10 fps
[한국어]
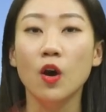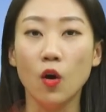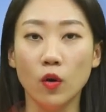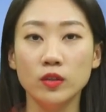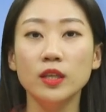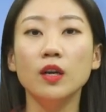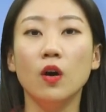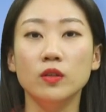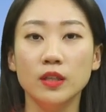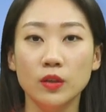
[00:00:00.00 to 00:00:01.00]
어디
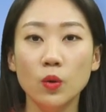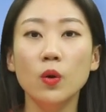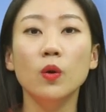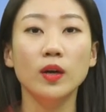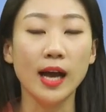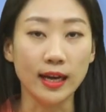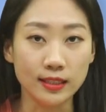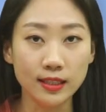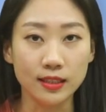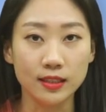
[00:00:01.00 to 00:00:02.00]
어디로
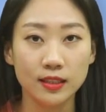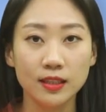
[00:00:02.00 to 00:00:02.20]
가는